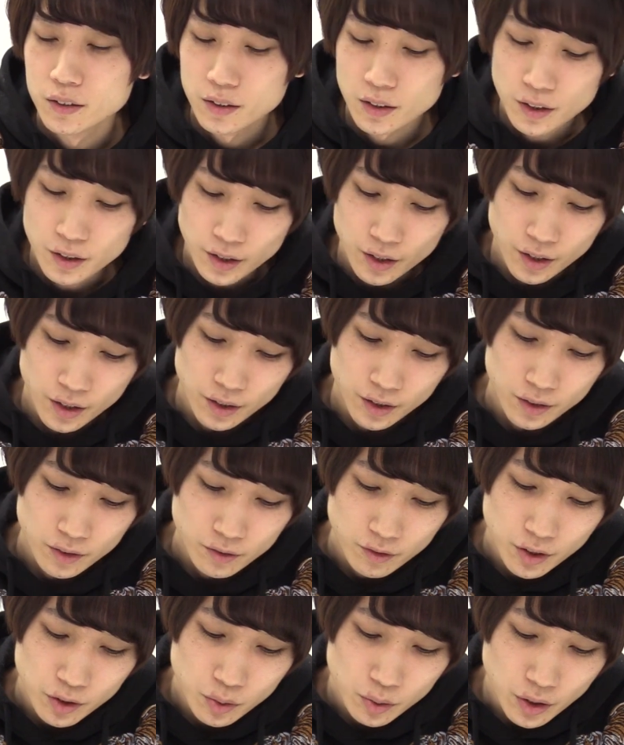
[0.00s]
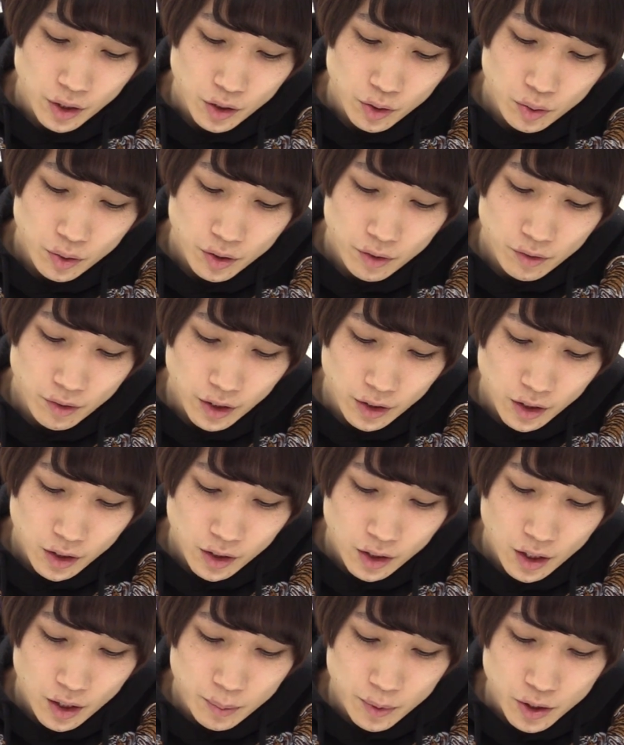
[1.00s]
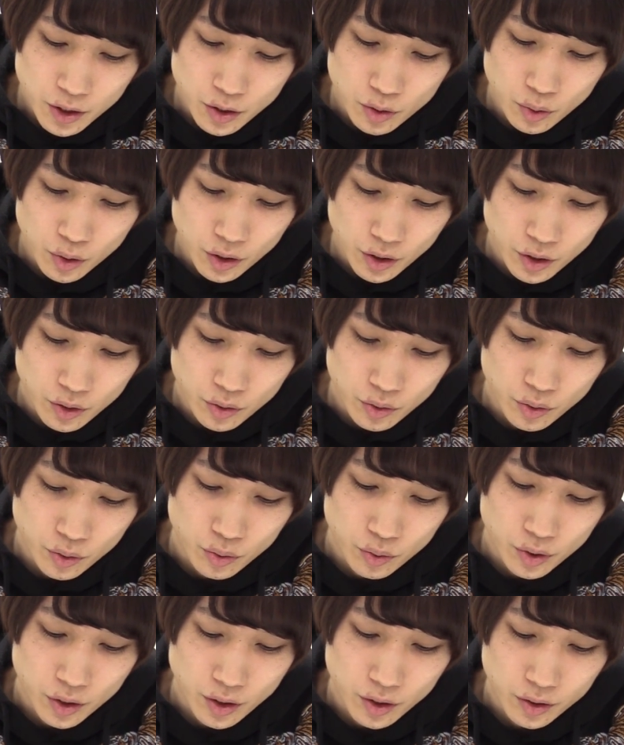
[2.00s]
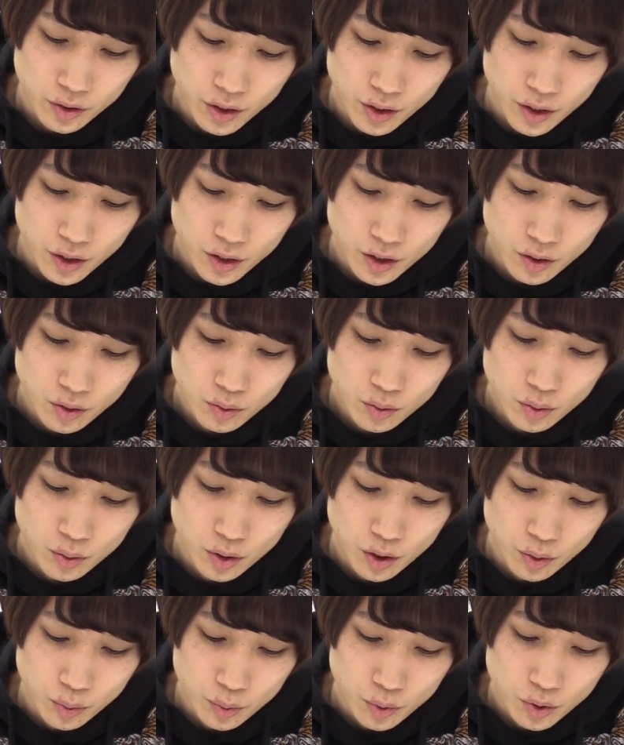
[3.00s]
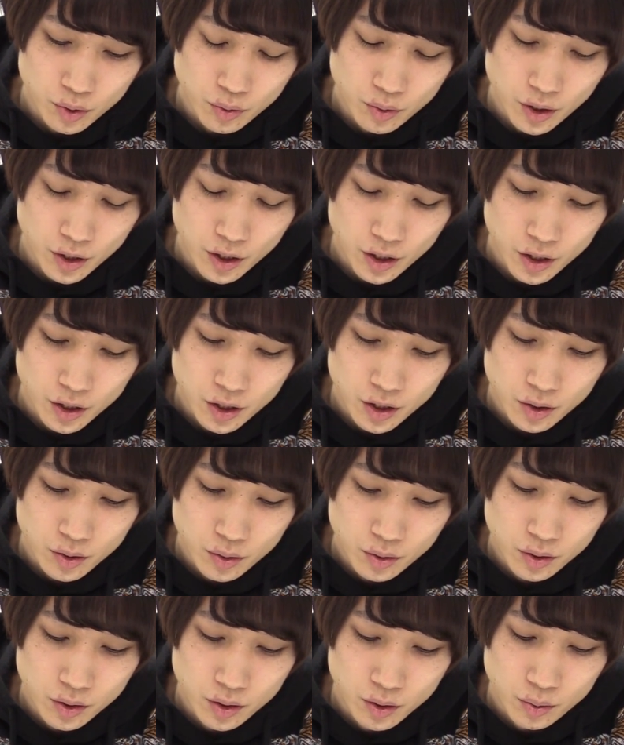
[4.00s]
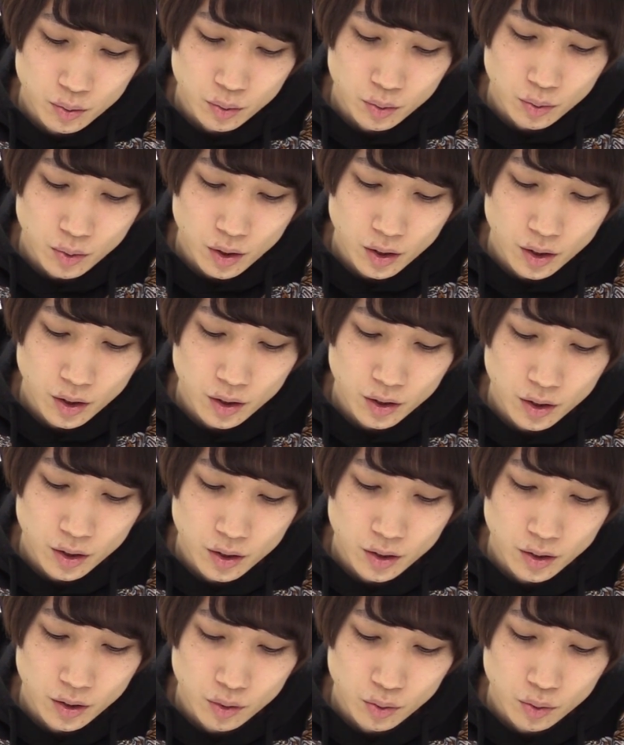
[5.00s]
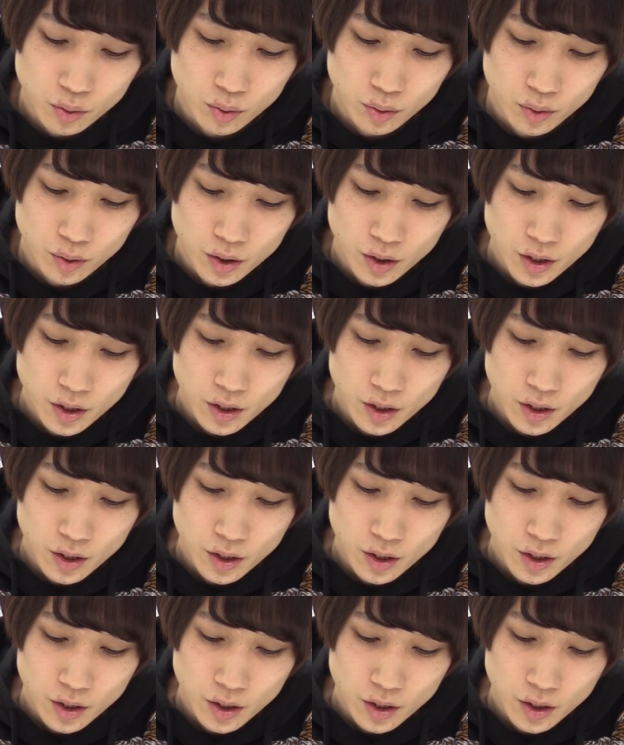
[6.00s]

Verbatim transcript: なんで割と適当に当たってれば強いっていう友情じゃなくてちゃんとあのボスの裏に配置するっていうことを考えていかないと